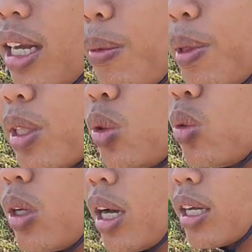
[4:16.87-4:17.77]
nggak bisa
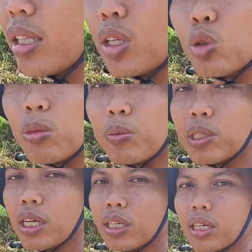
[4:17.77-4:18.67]
juga kita cuma
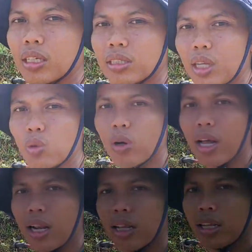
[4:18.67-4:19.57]
bisa satu
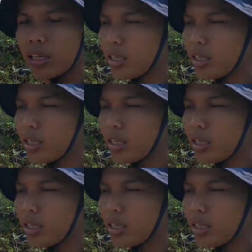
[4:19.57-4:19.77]
hal